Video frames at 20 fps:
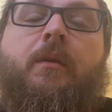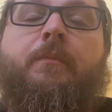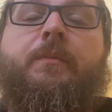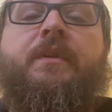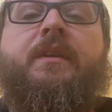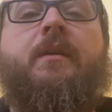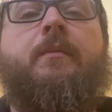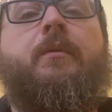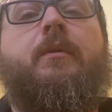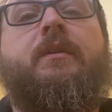
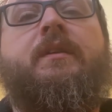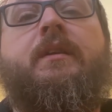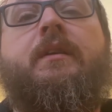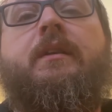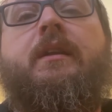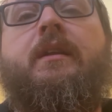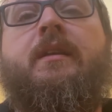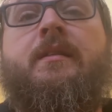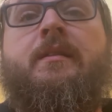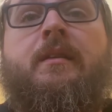Puis démontrer
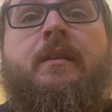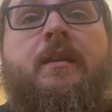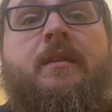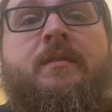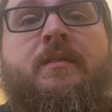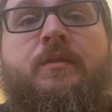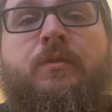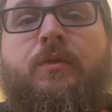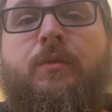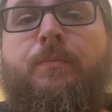de
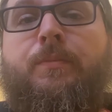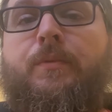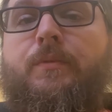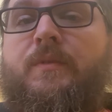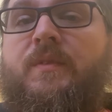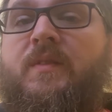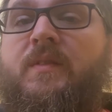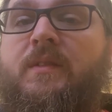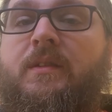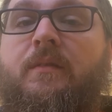l'attitude
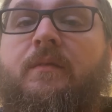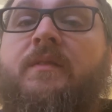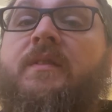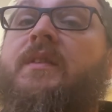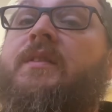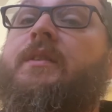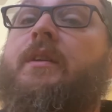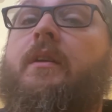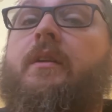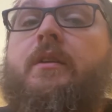positive.
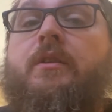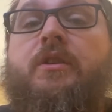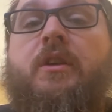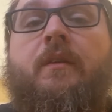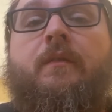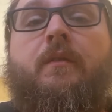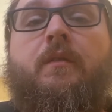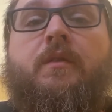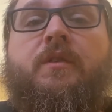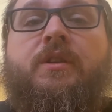C'est ce que les
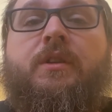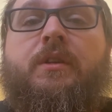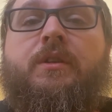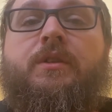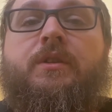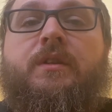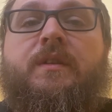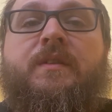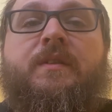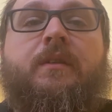gens vont
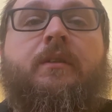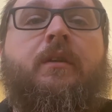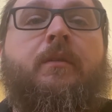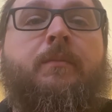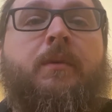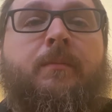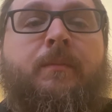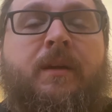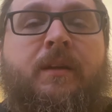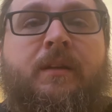rechercher. C'est un
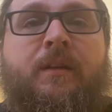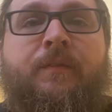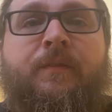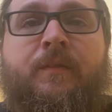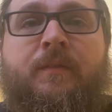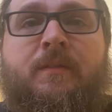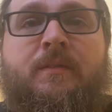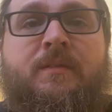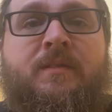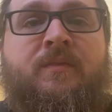moment
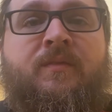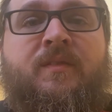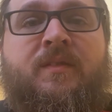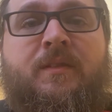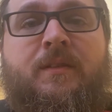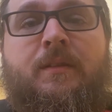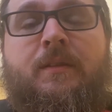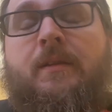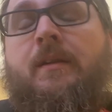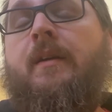
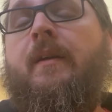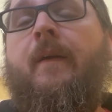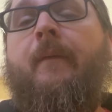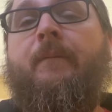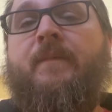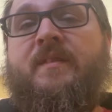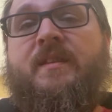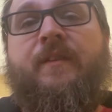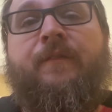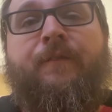difficile.
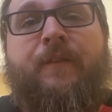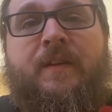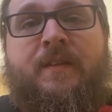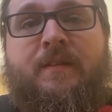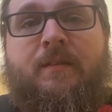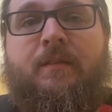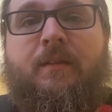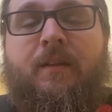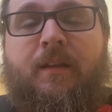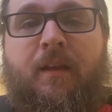C'est
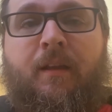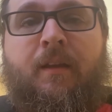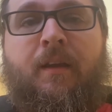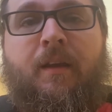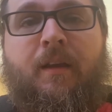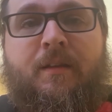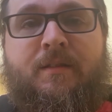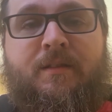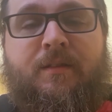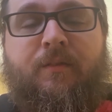facile d'être
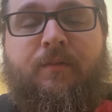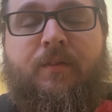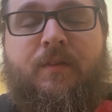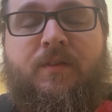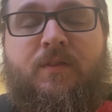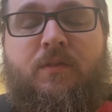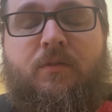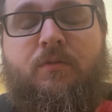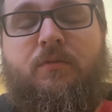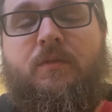négatif de
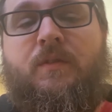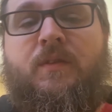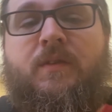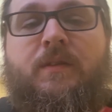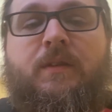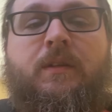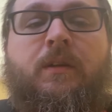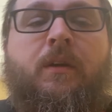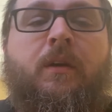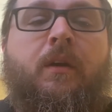ces
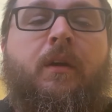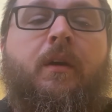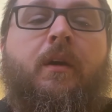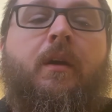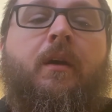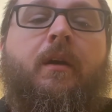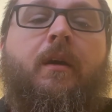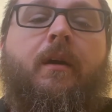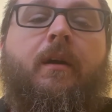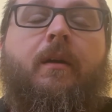jours-ci.
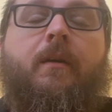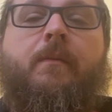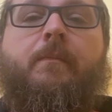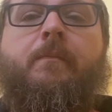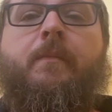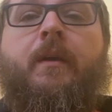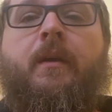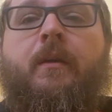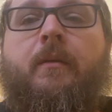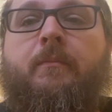Euh,
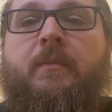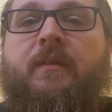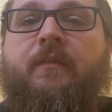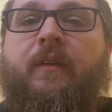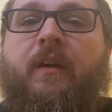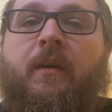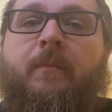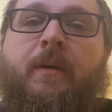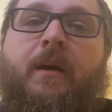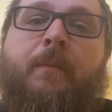mais
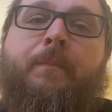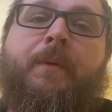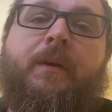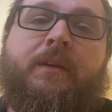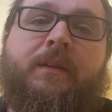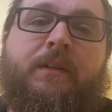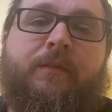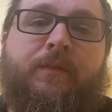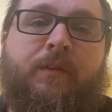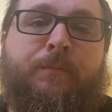vraiment
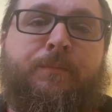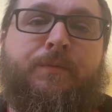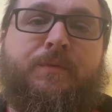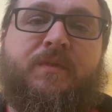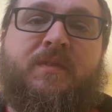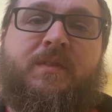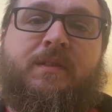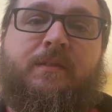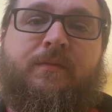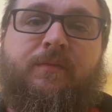apporter votre
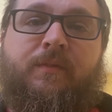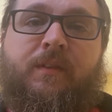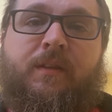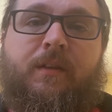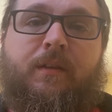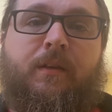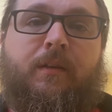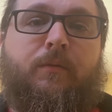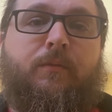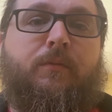
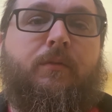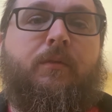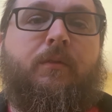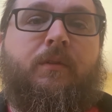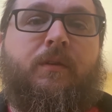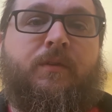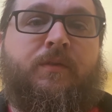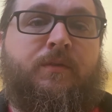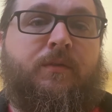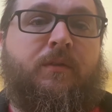positivité
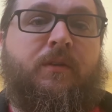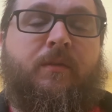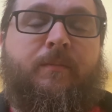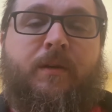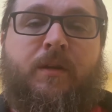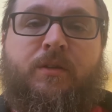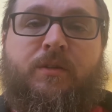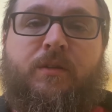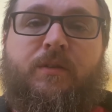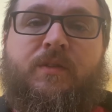sur le
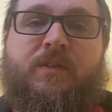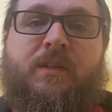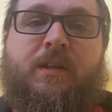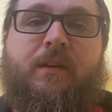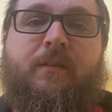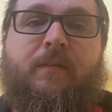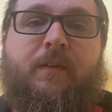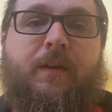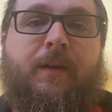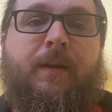marché du
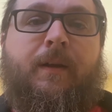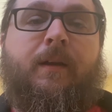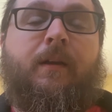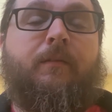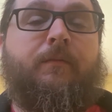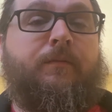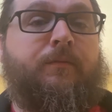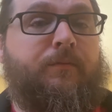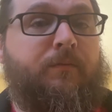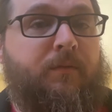travail
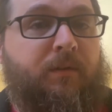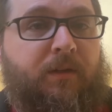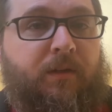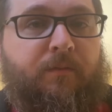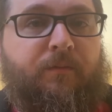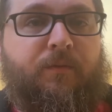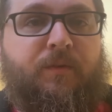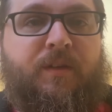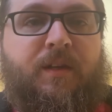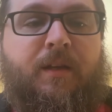quand vous,
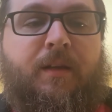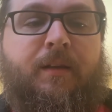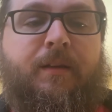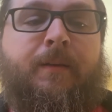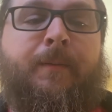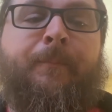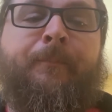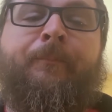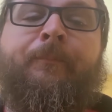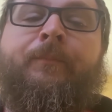quand vous y
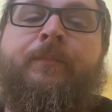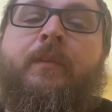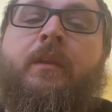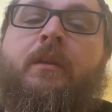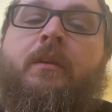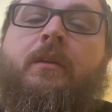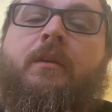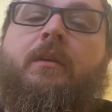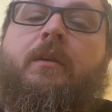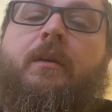allez.
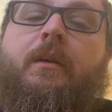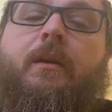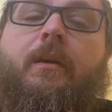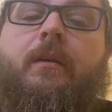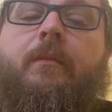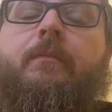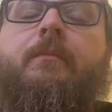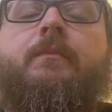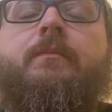Euh,